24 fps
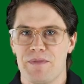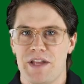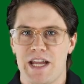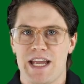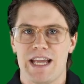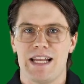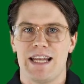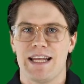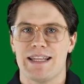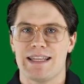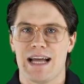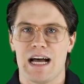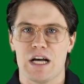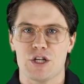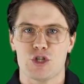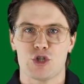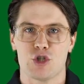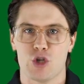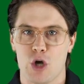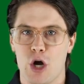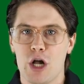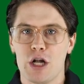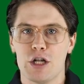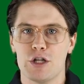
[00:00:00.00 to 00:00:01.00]
Et il est en
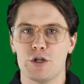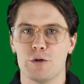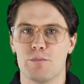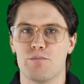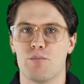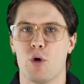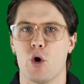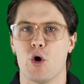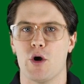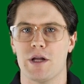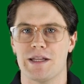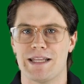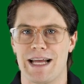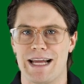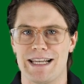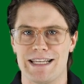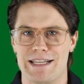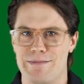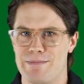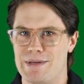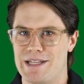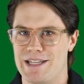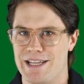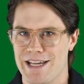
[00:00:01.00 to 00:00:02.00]
solde pour un temps
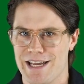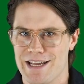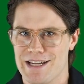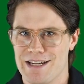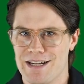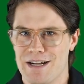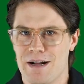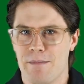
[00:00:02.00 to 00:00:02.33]
limité.